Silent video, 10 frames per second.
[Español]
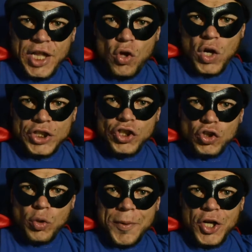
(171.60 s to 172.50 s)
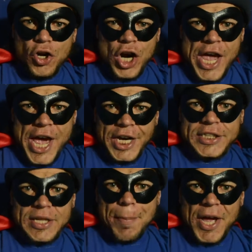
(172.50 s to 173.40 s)
de educación superior en
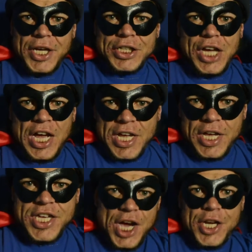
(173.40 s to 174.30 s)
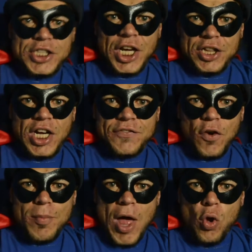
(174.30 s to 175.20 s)
este país que quiere ser
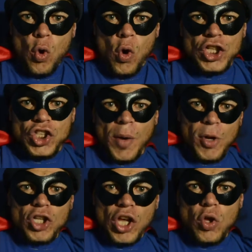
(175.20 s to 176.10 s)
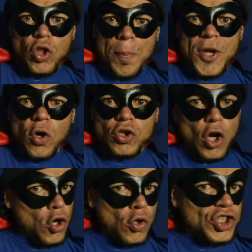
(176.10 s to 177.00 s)
transformado. Somos los edutópicos
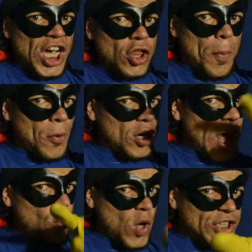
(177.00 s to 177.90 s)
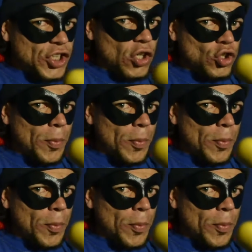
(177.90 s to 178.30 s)
luchando por la educación